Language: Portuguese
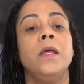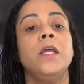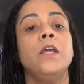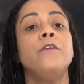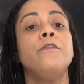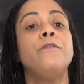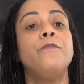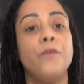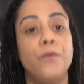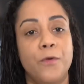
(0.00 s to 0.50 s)

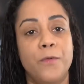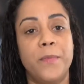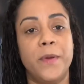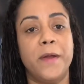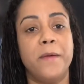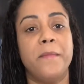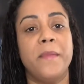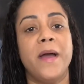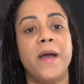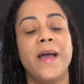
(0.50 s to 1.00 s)
Eu vou
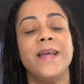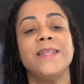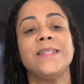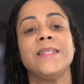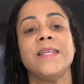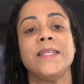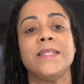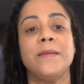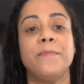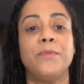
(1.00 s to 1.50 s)
comprar
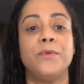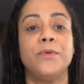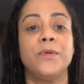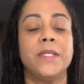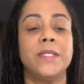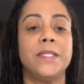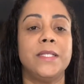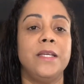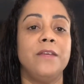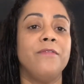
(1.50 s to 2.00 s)
mais essa
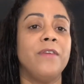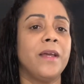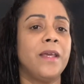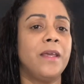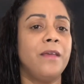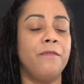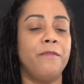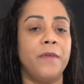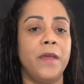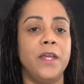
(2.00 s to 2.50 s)
progressiva,
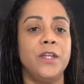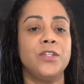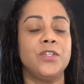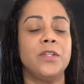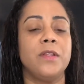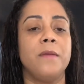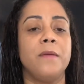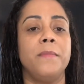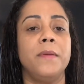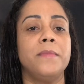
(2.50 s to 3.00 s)
aqui
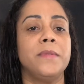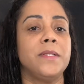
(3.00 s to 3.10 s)
vende também,